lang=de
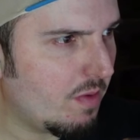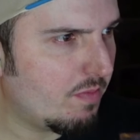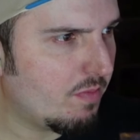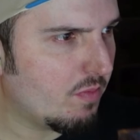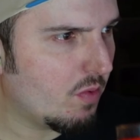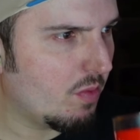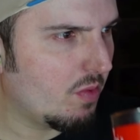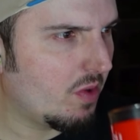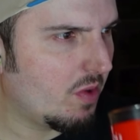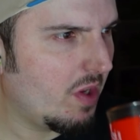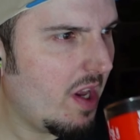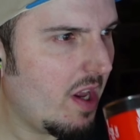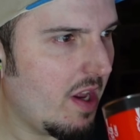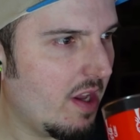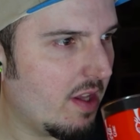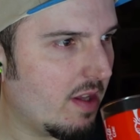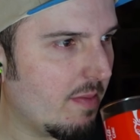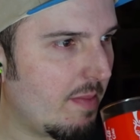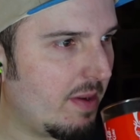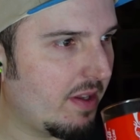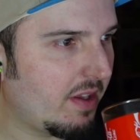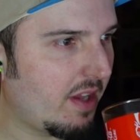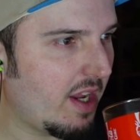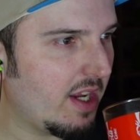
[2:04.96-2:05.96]
Geht.
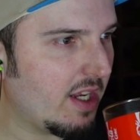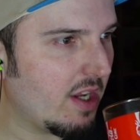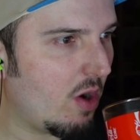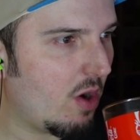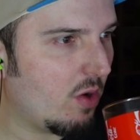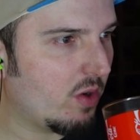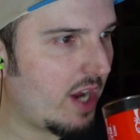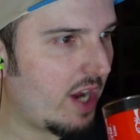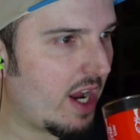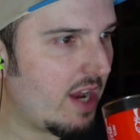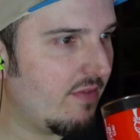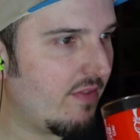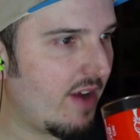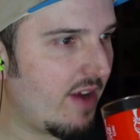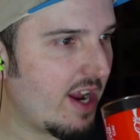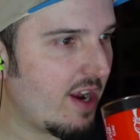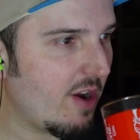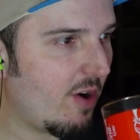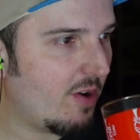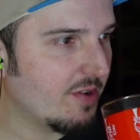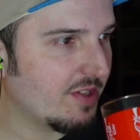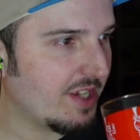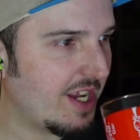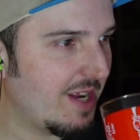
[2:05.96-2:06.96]
Man trinkt auch keinen Wein
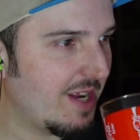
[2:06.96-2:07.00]
aus einem